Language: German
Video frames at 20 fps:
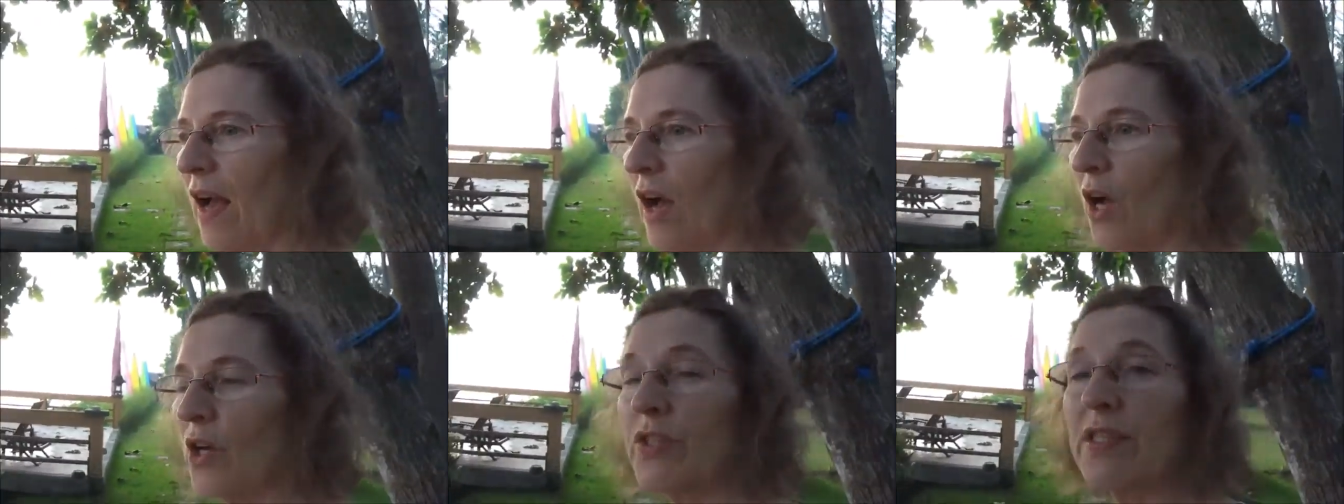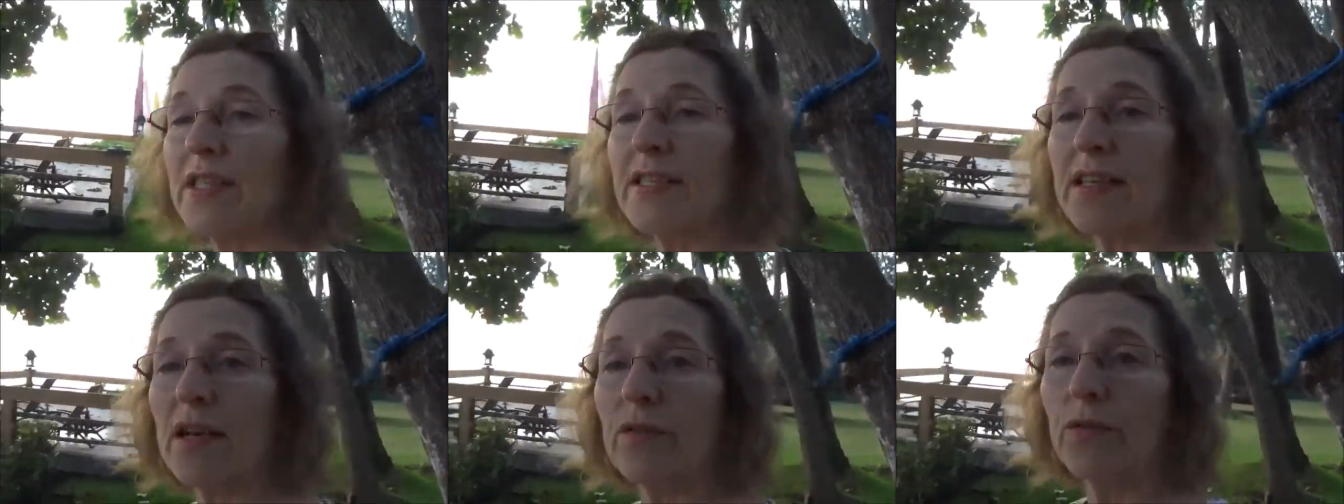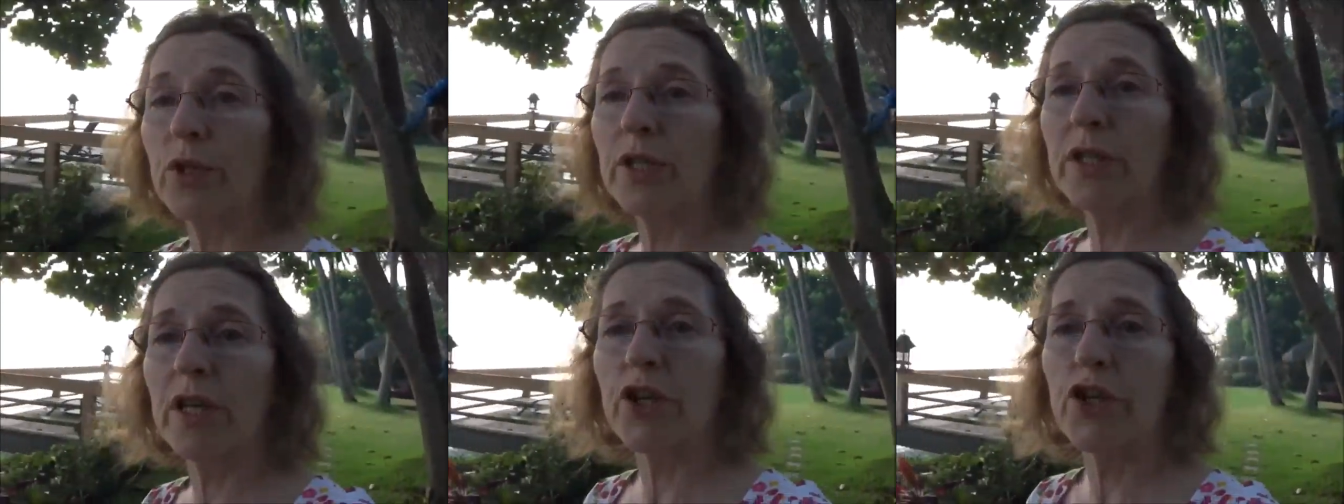aus dieser
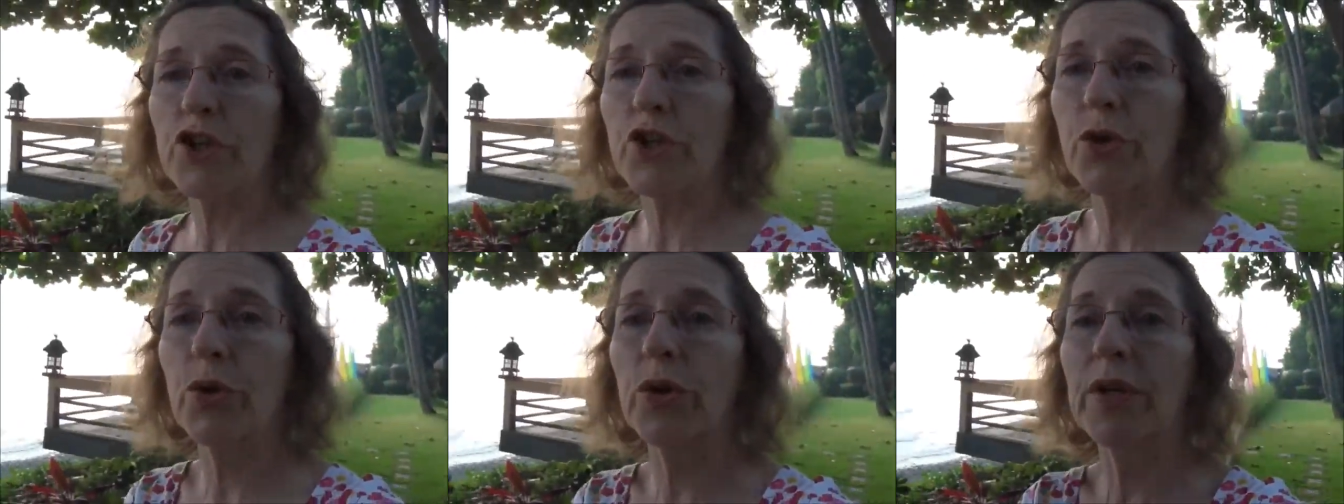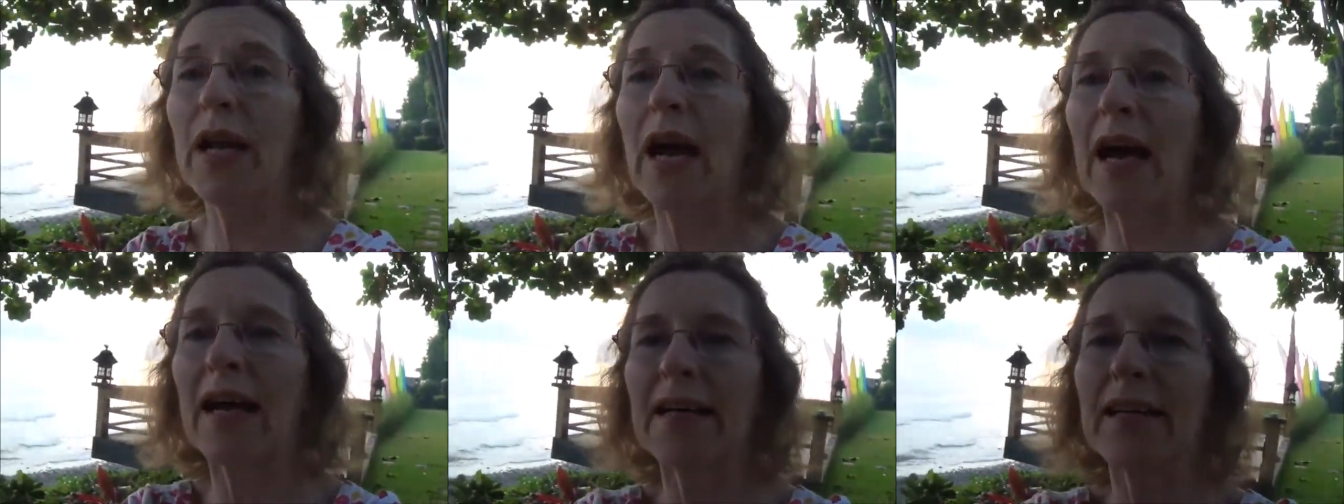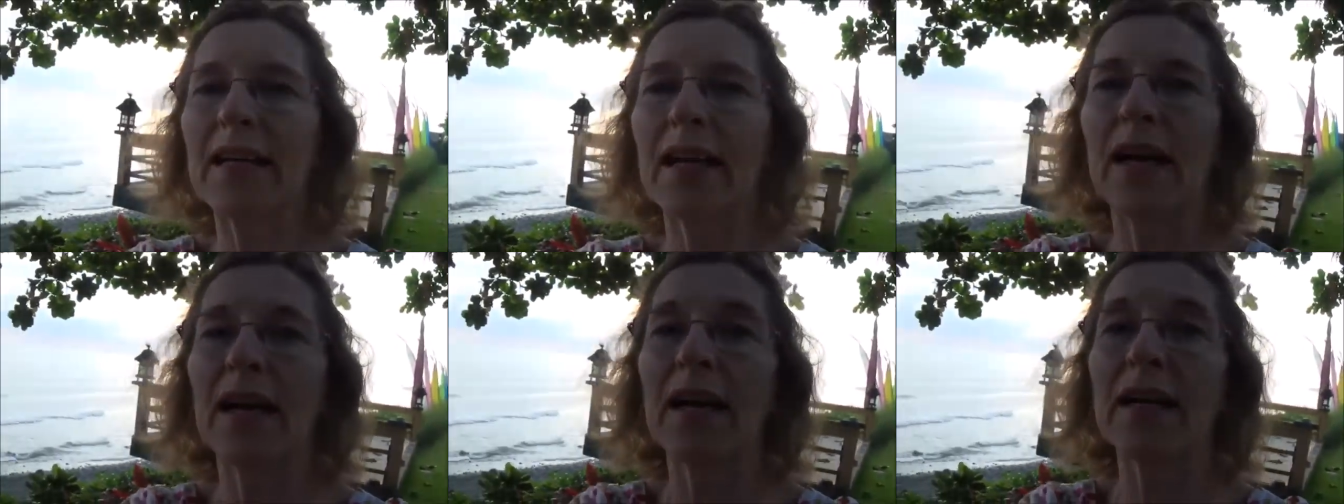wunderschönen
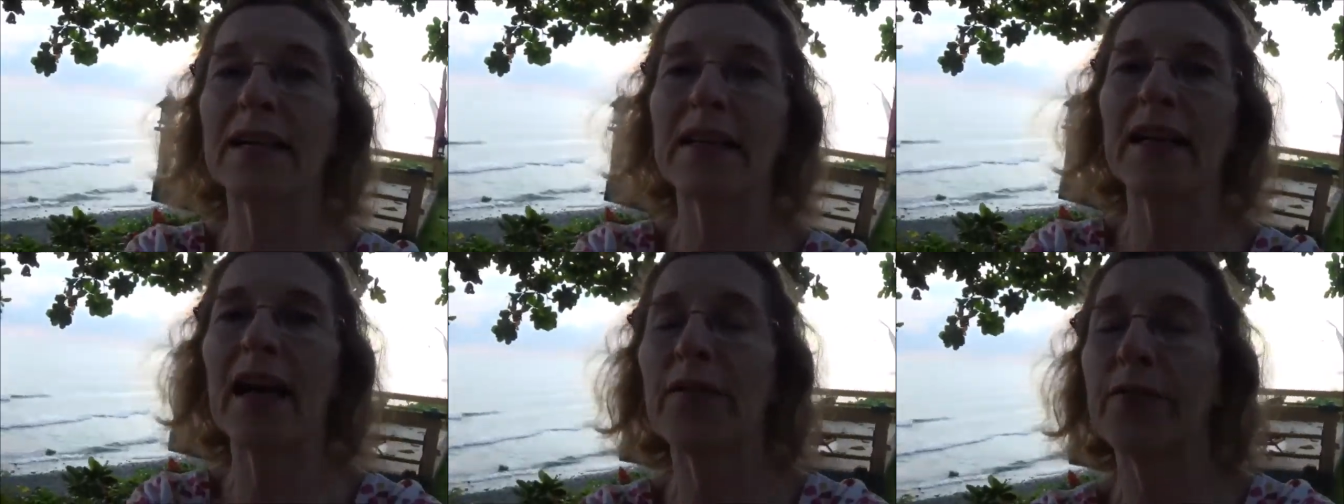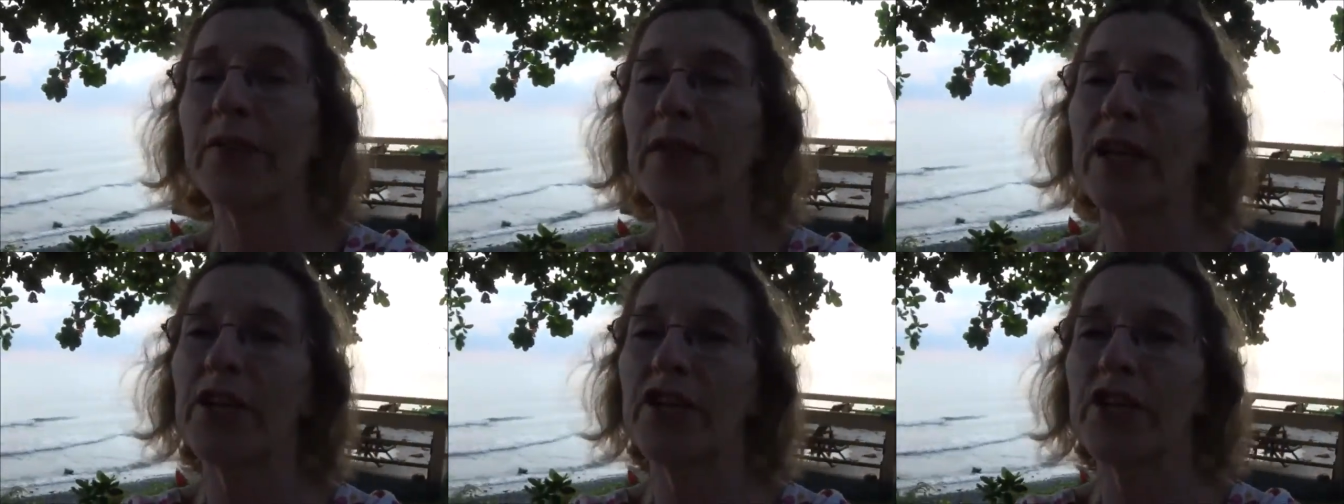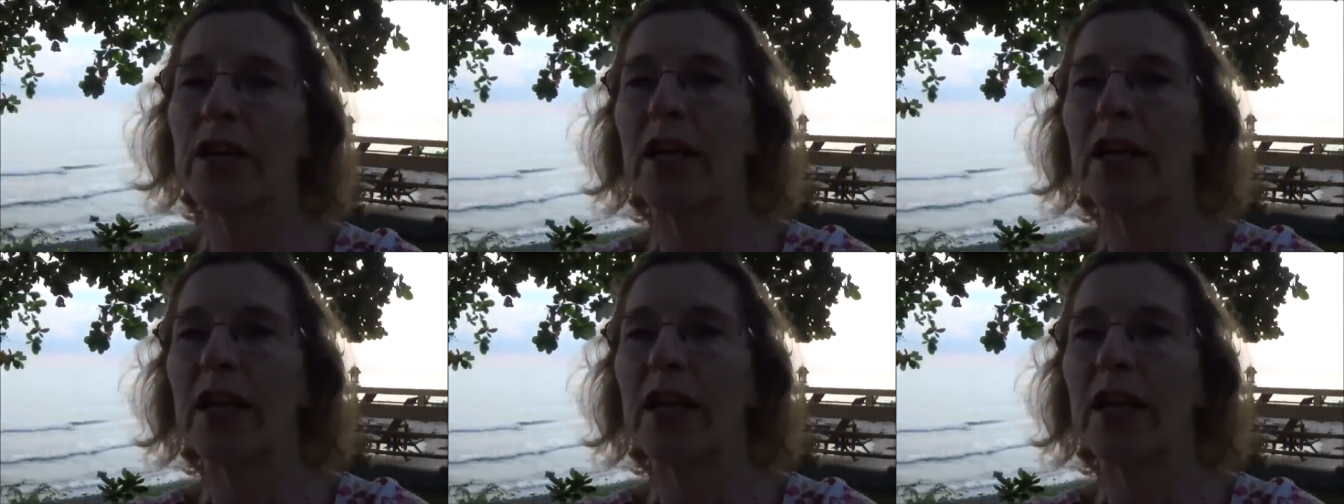Anlage. Ja, vielleicht